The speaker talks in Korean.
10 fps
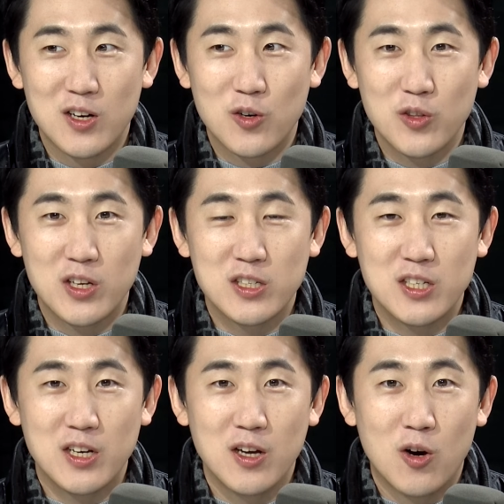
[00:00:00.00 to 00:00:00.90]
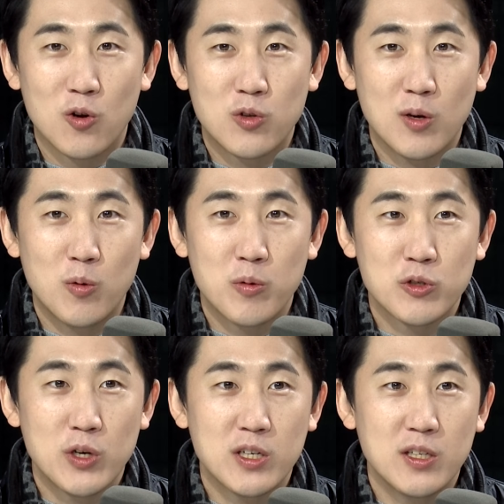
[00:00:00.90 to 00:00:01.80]
그런데 이제 어떻게 보면
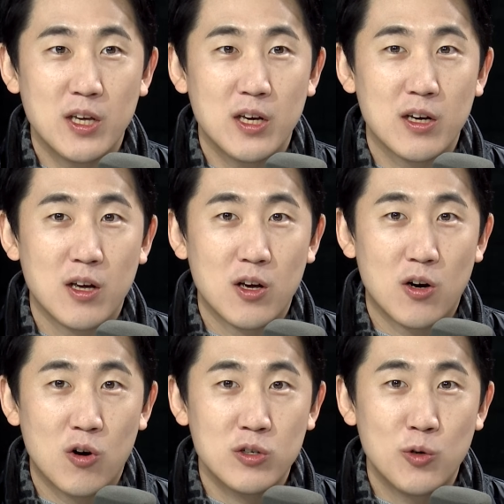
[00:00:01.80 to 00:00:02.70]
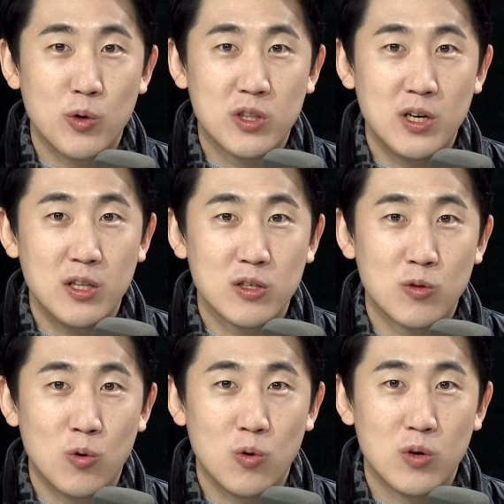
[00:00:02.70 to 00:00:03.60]
최근에 어, 의료의
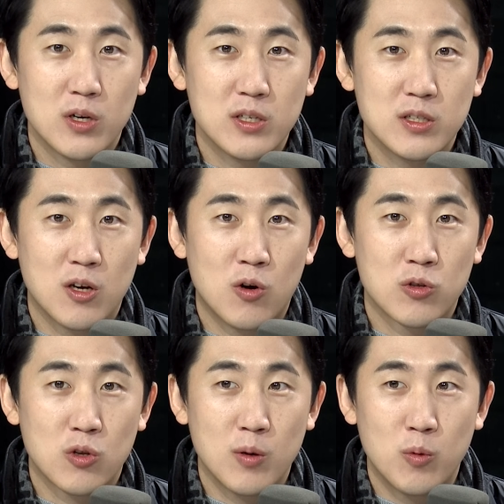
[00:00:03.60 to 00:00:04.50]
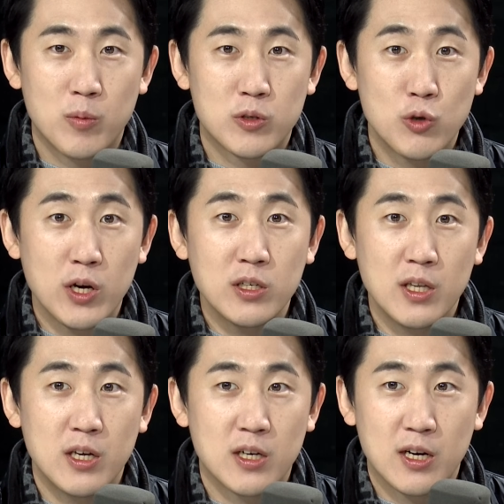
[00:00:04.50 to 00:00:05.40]
트렌드도 이제 어떻게 보면
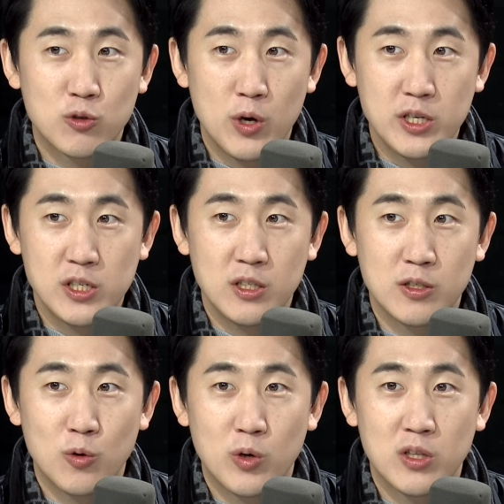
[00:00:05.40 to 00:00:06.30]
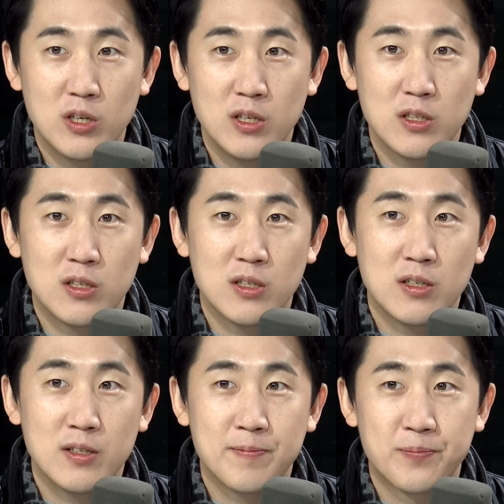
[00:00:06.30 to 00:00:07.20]
최근에 그러니까 최신 의료의
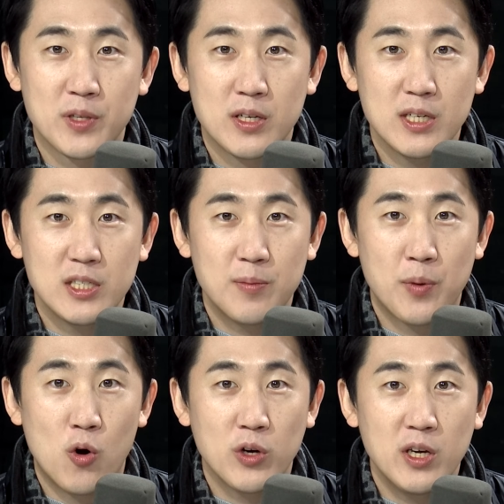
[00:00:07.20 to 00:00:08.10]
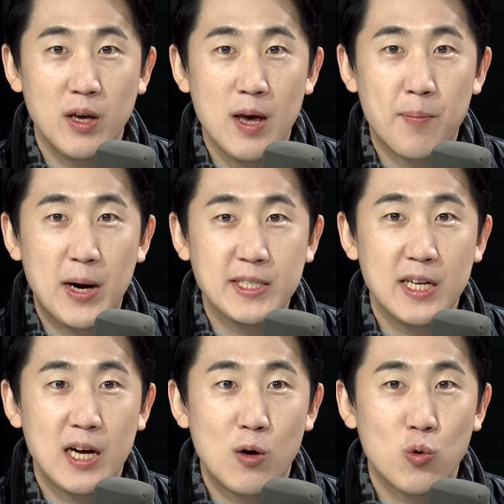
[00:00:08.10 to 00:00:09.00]
트렌드는 사실 병이
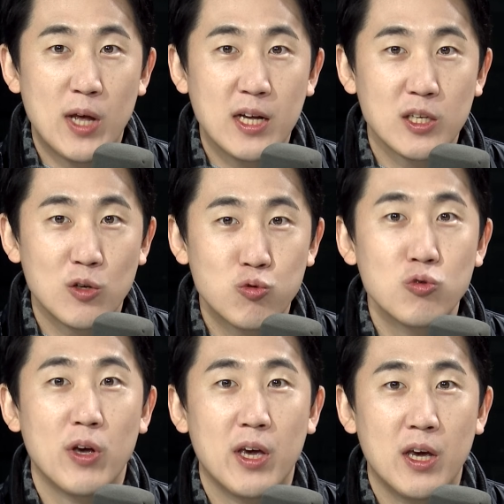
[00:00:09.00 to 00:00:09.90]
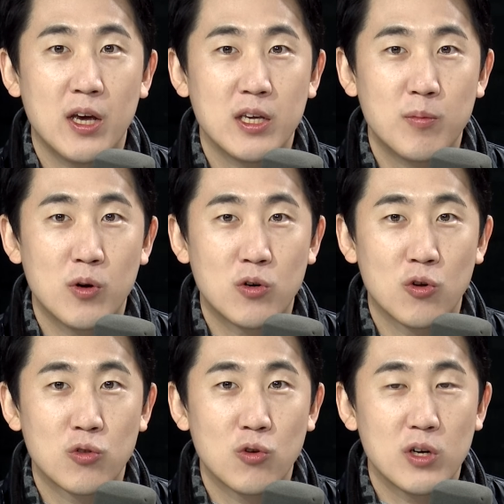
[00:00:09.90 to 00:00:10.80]
발생하고 난 이후에 이 병을
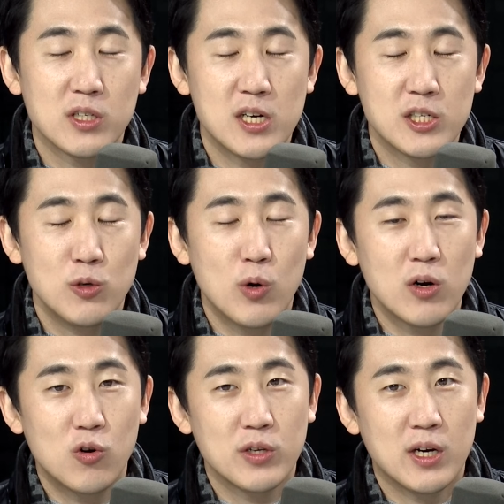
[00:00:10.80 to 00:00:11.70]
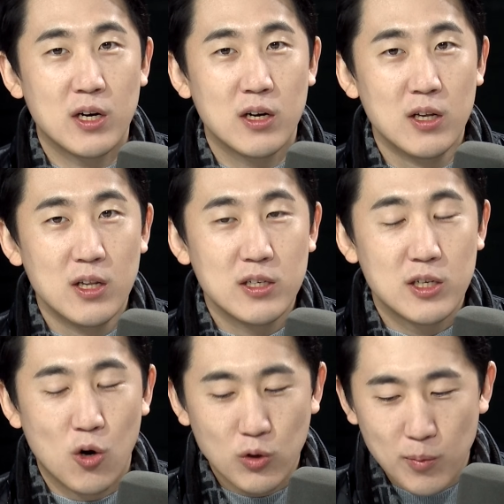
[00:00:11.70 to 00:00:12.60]
어떻게 잘 치료할 거냐
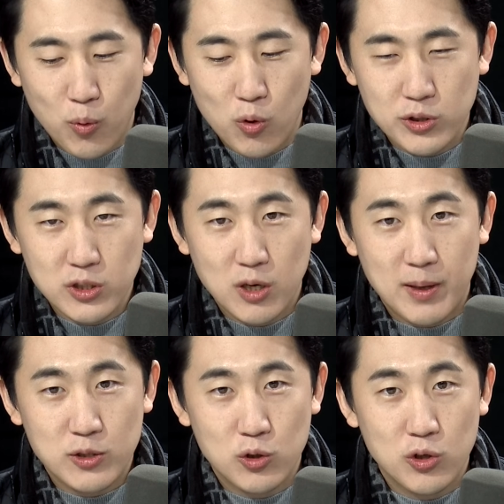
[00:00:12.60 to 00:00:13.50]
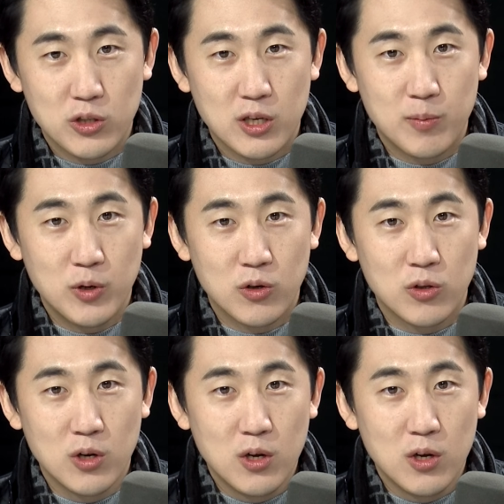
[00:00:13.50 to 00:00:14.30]
이제 여기에 포커스가 맞춰져 있다면